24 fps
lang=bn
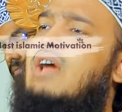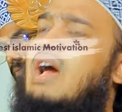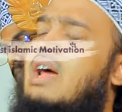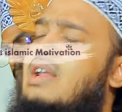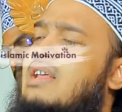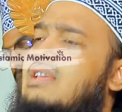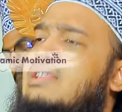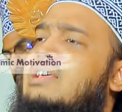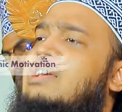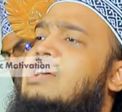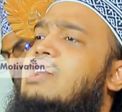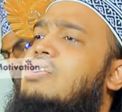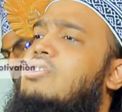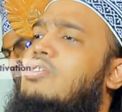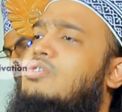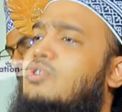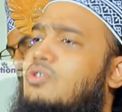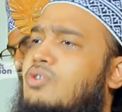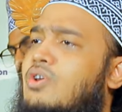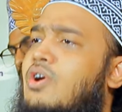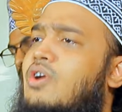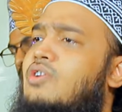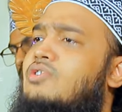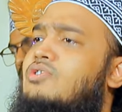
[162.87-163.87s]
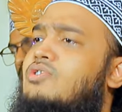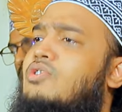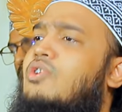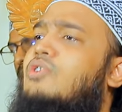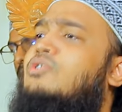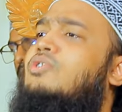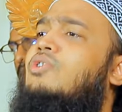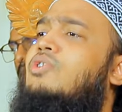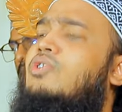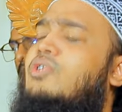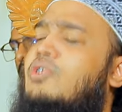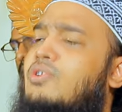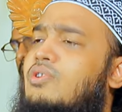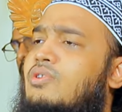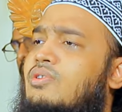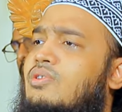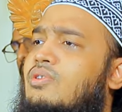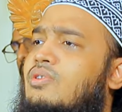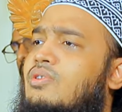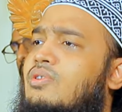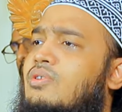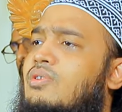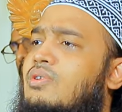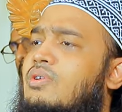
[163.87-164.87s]
আর এদিকে কত দশ কত হলো
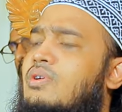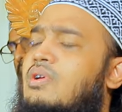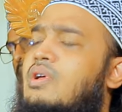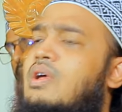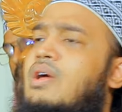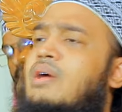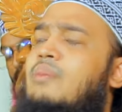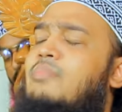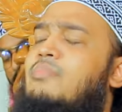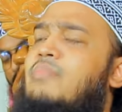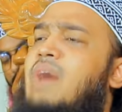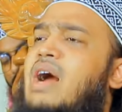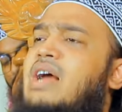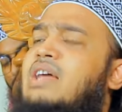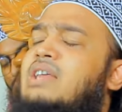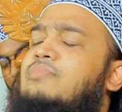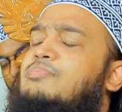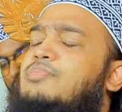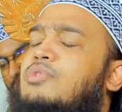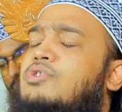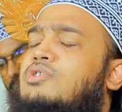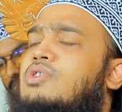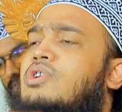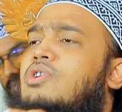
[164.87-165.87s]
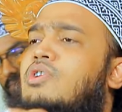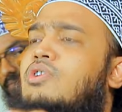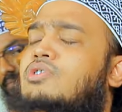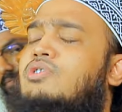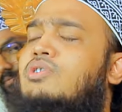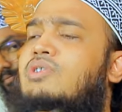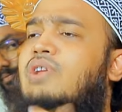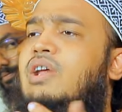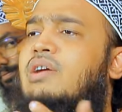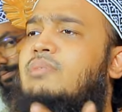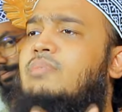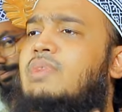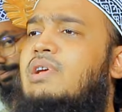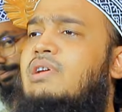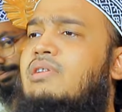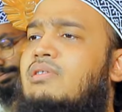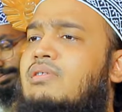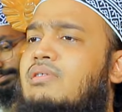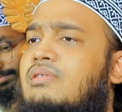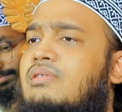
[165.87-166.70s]
মাগরীব পড়তে কত লাগবে